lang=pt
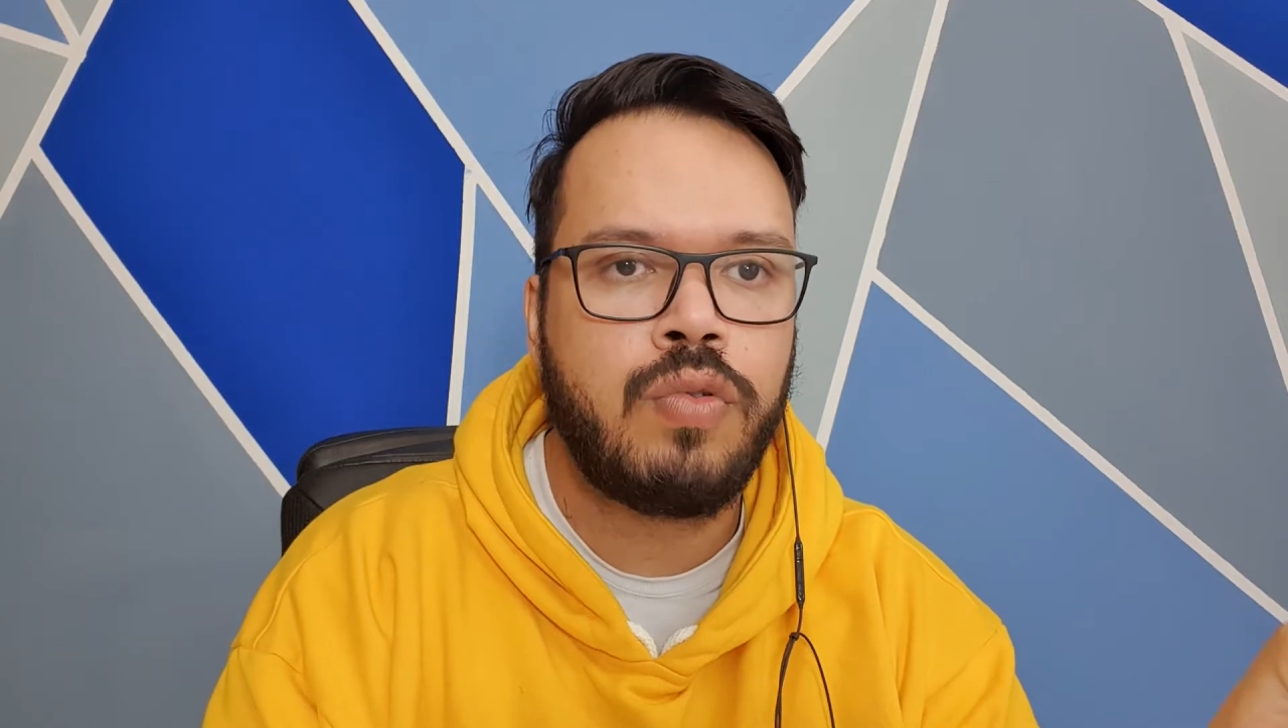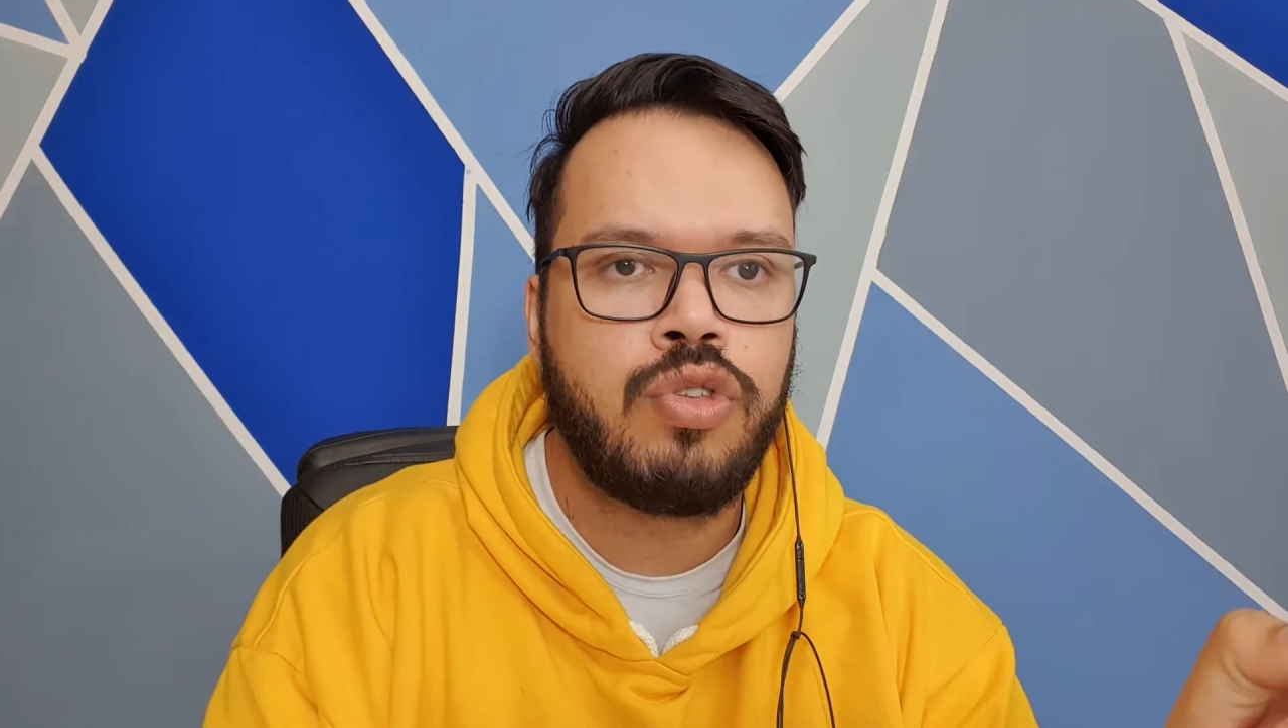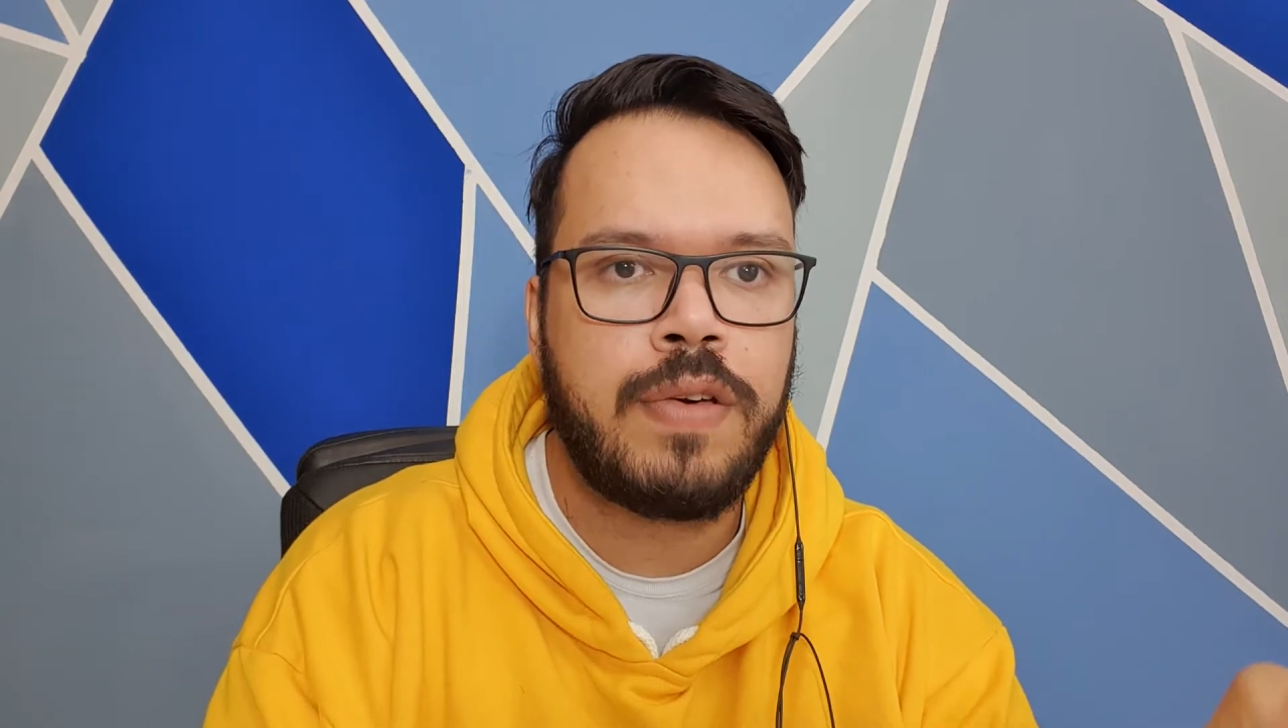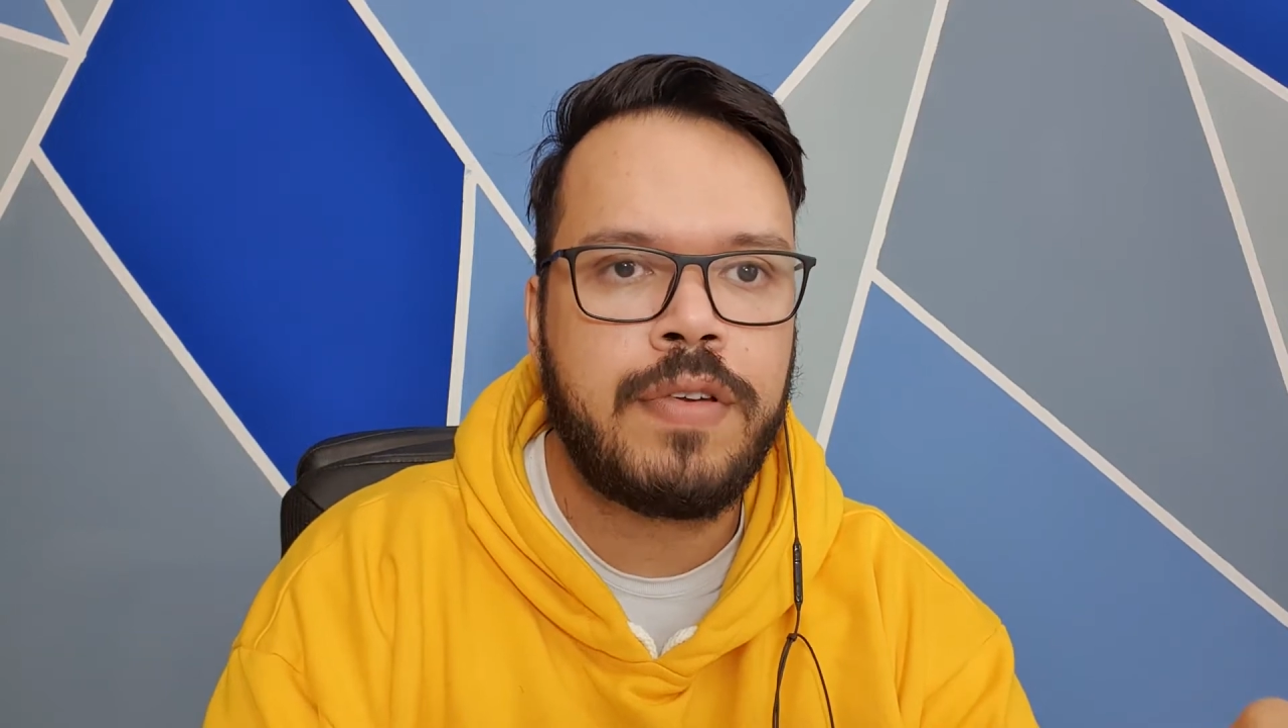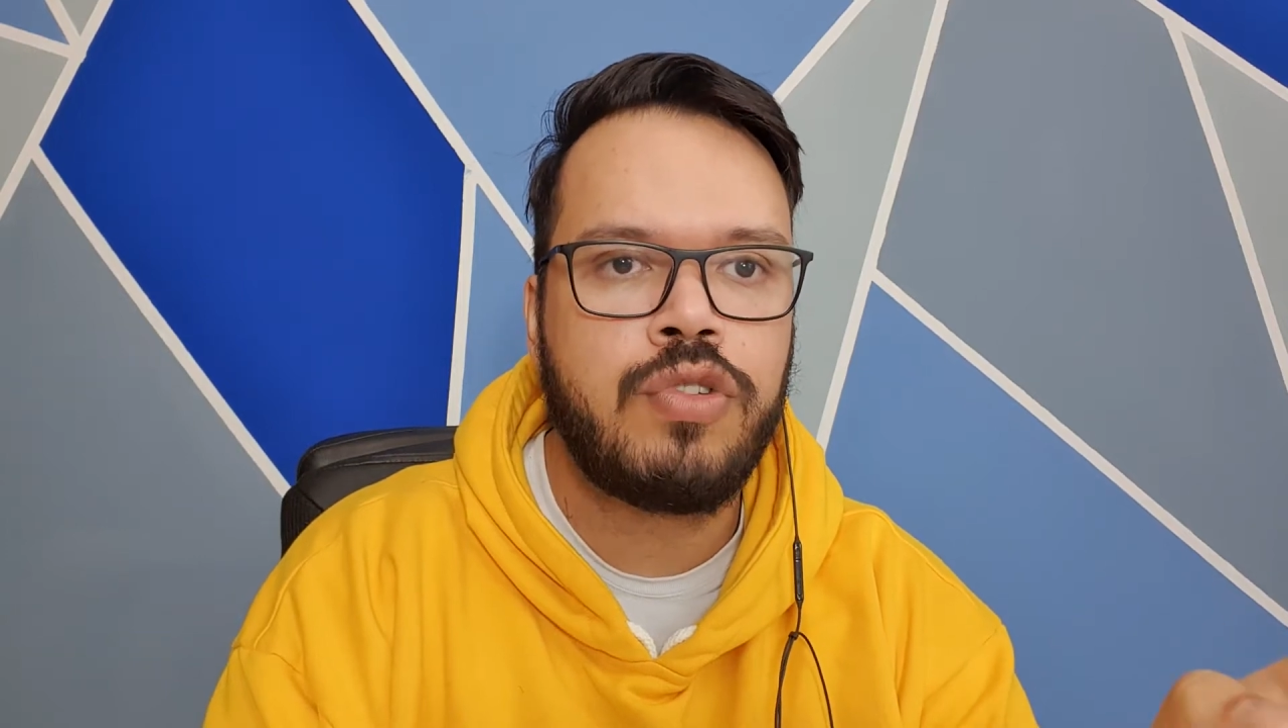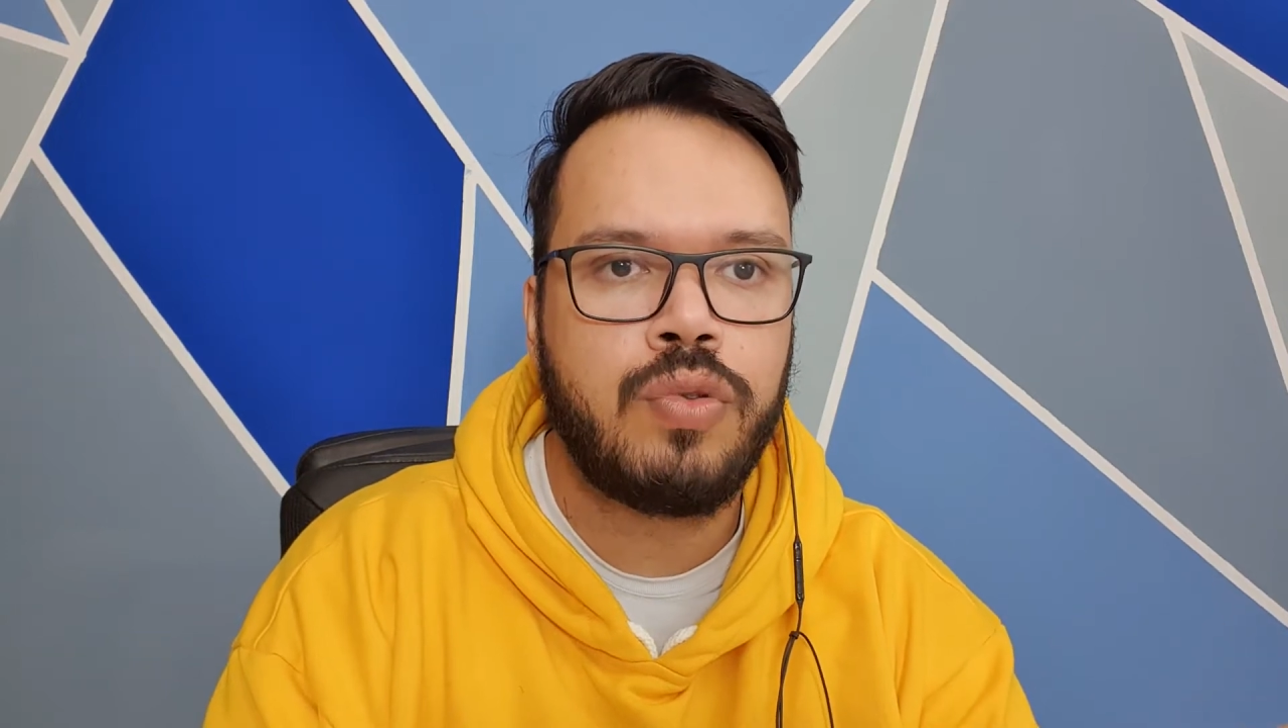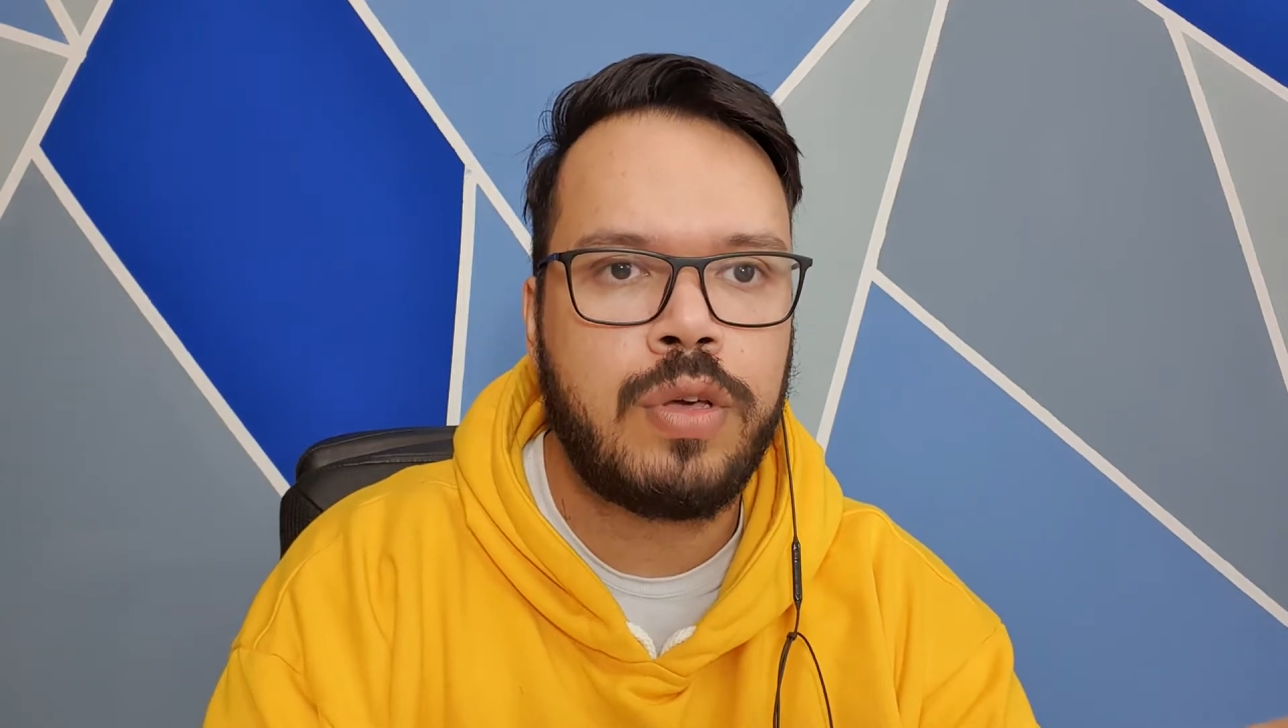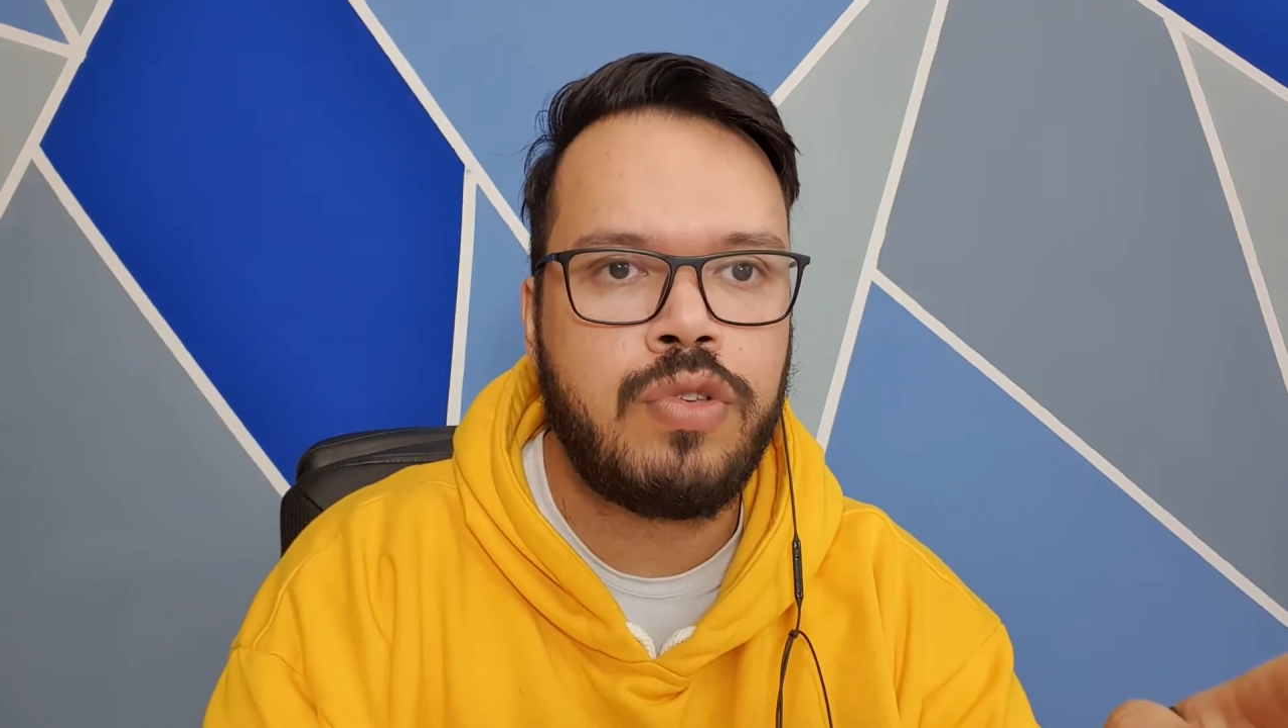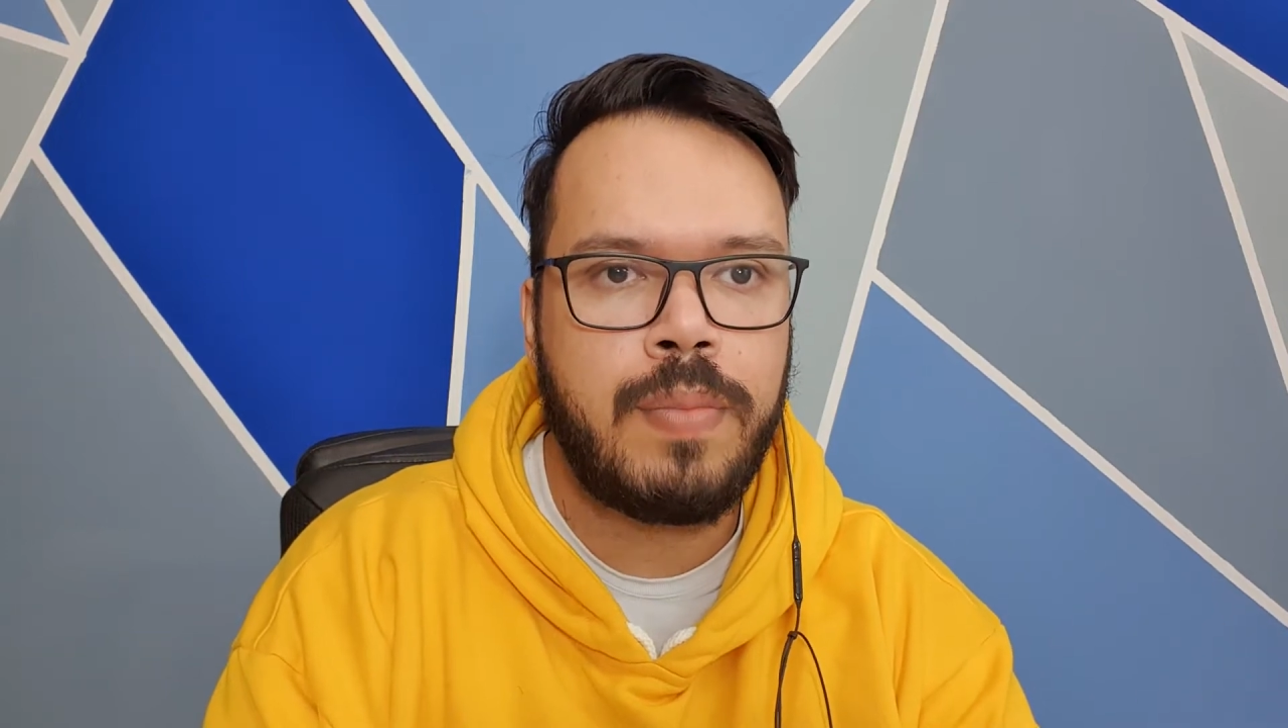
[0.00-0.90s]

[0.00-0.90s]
no dia 22 de